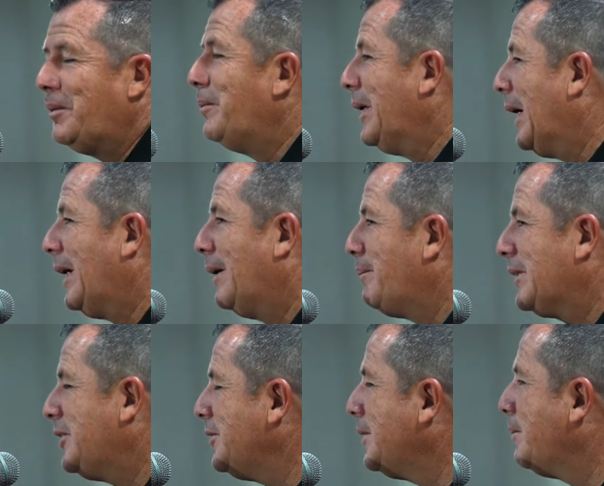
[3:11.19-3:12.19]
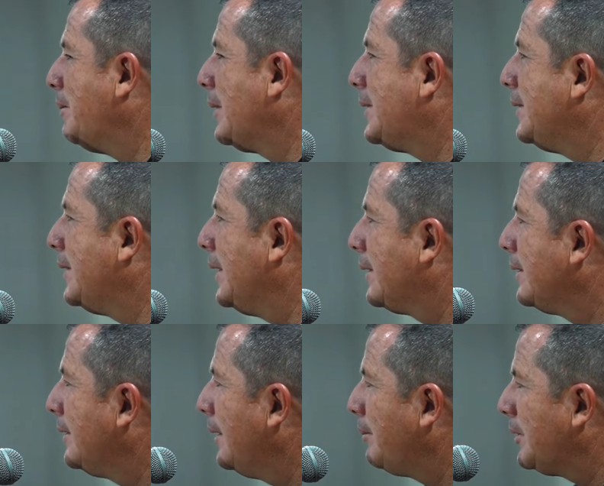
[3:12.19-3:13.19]
Mira, la presión siempre va a
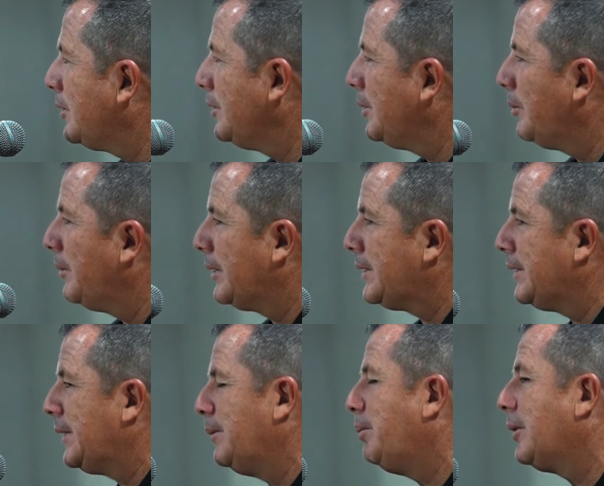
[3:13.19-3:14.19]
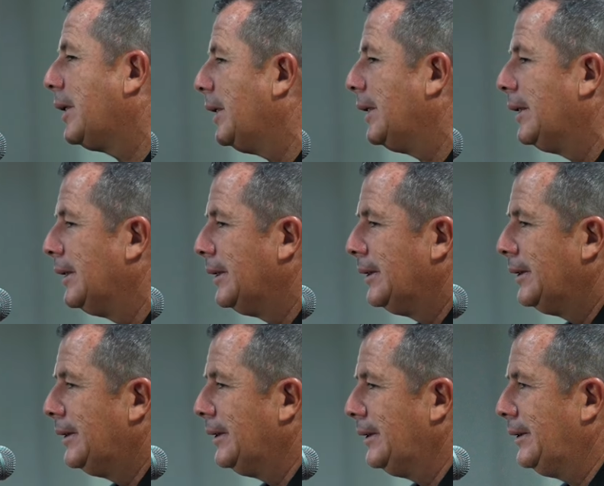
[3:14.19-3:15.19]
existir. La presión siempre va a existir porque
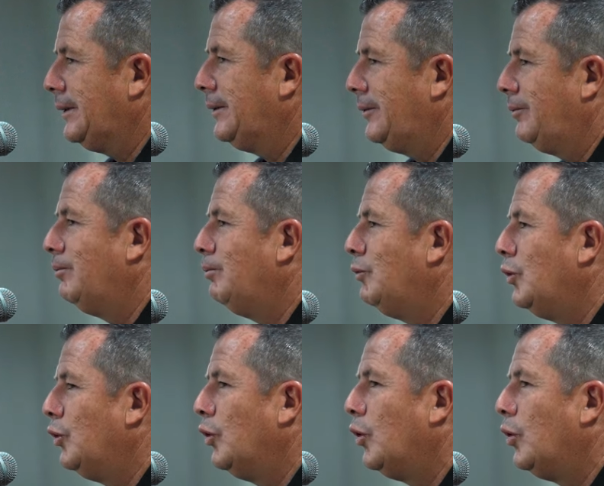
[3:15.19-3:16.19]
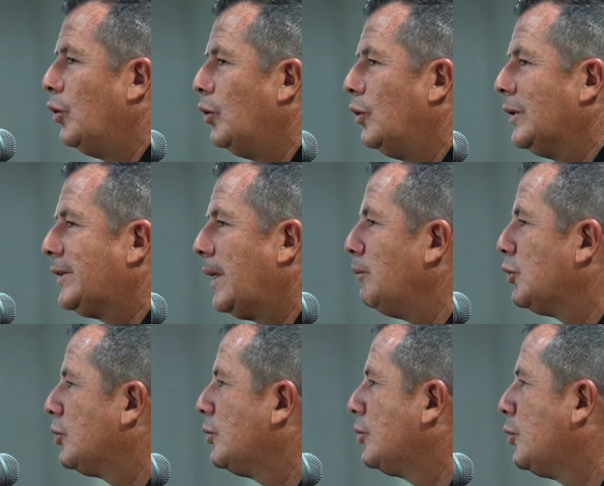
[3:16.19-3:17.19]
eh, no
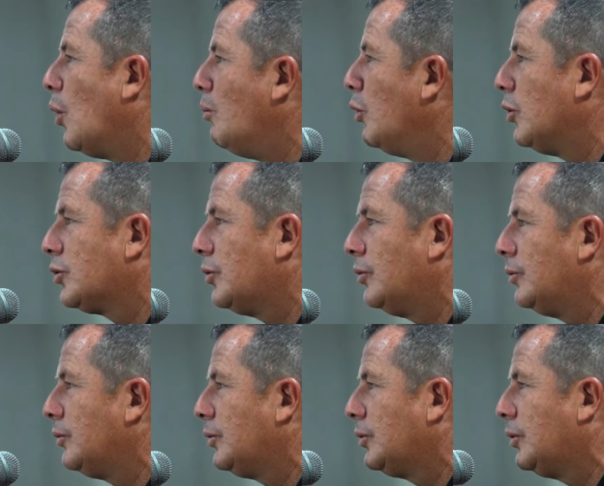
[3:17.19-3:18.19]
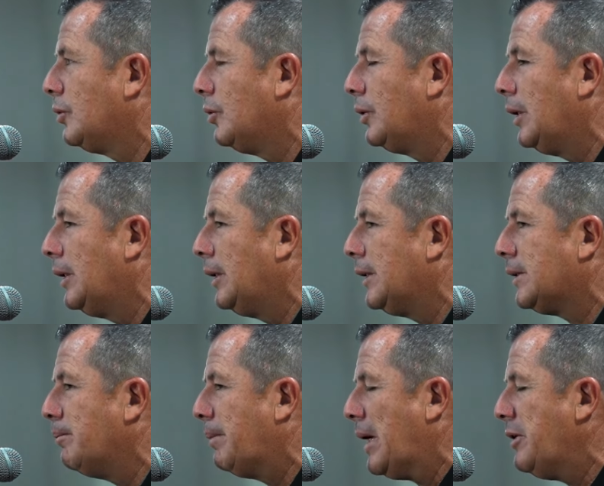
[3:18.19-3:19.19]
estamos cómodos con con el
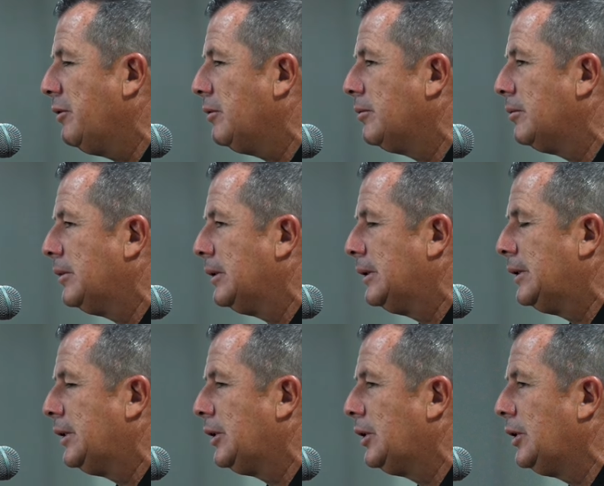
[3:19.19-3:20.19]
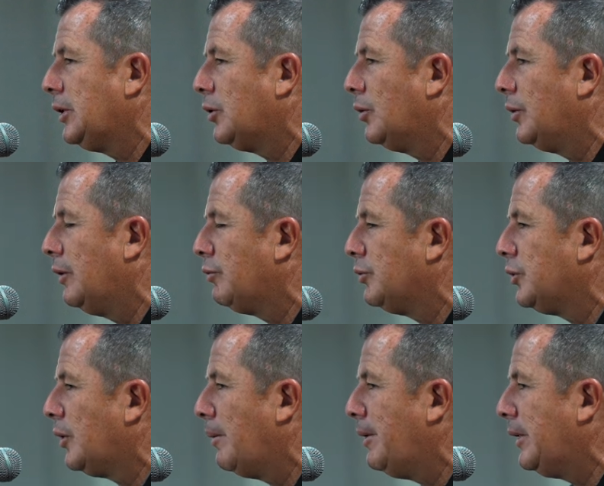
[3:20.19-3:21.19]
desempeño eh, y con el
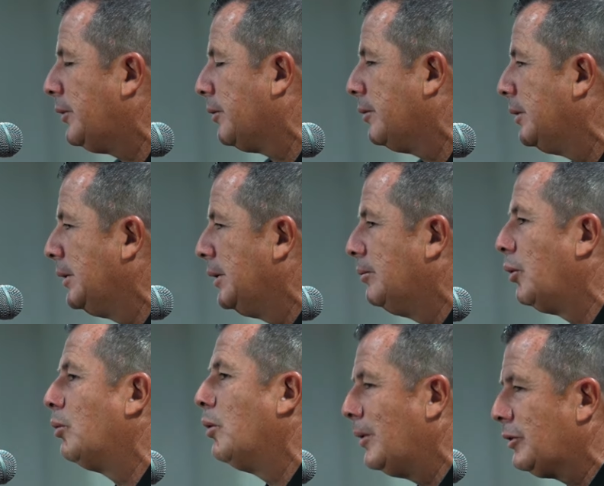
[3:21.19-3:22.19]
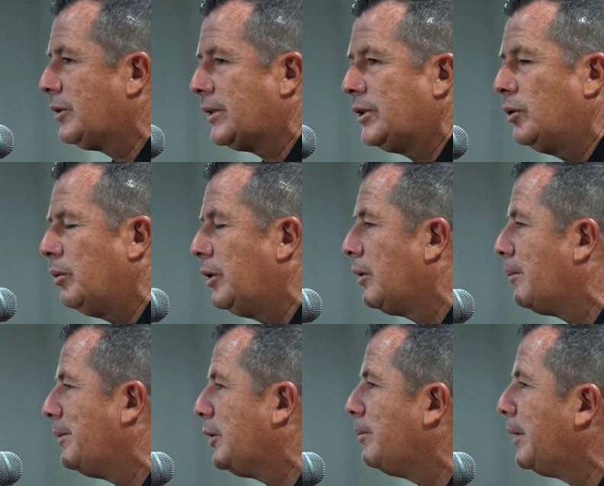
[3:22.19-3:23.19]
funcionamiento. Por momentos ha sido bueno,
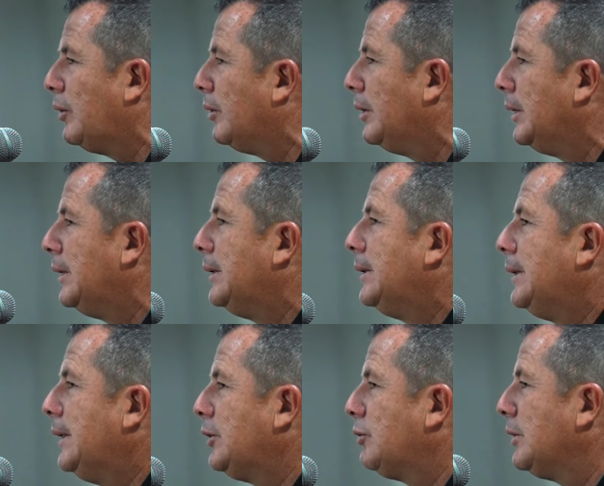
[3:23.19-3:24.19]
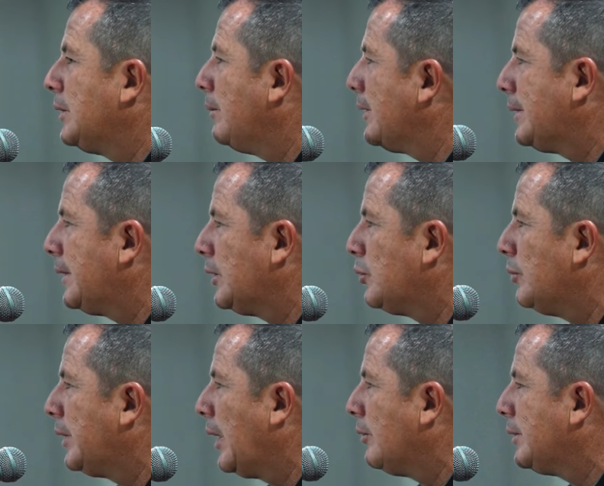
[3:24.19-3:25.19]
repito, pero esto es a base de
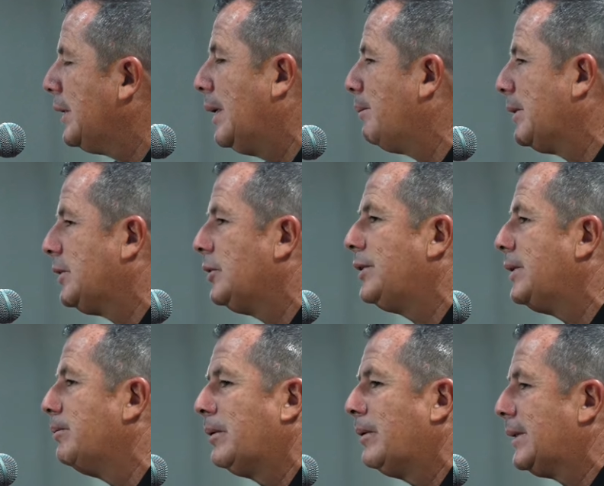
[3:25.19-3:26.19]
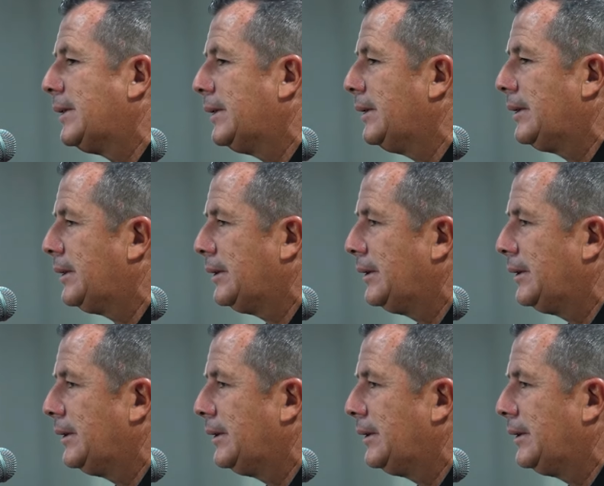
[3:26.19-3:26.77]
resultados y la presión siempre va a, ser,